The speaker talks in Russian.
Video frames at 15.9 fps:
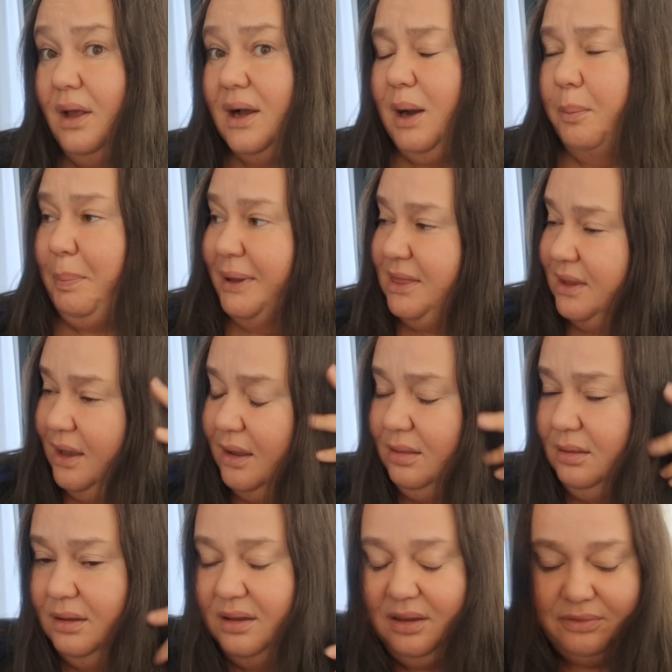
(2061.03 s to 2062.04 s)

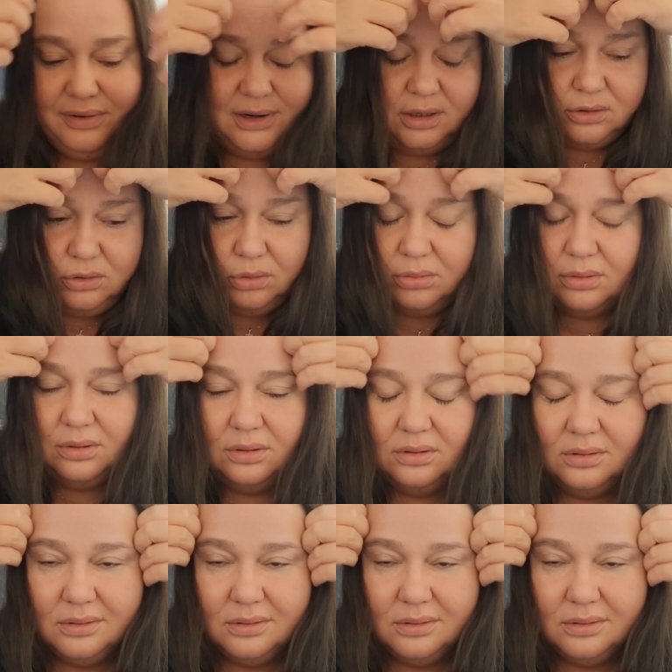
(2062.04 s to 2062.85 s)
Капотен и валидол